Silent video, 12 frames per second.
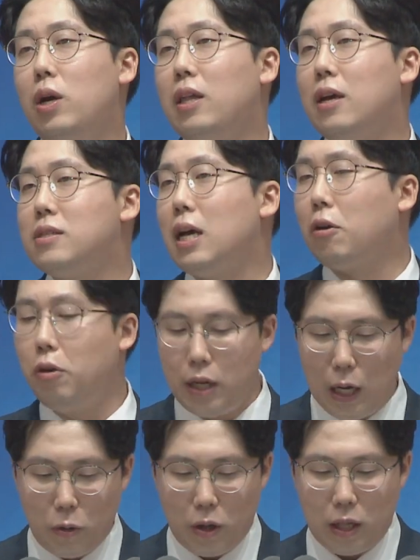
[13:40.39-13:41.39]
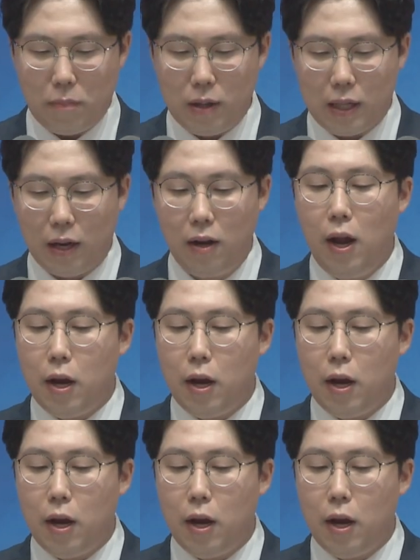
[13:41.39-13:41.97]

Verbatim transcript: 대한 사건이 나오게 됩니다.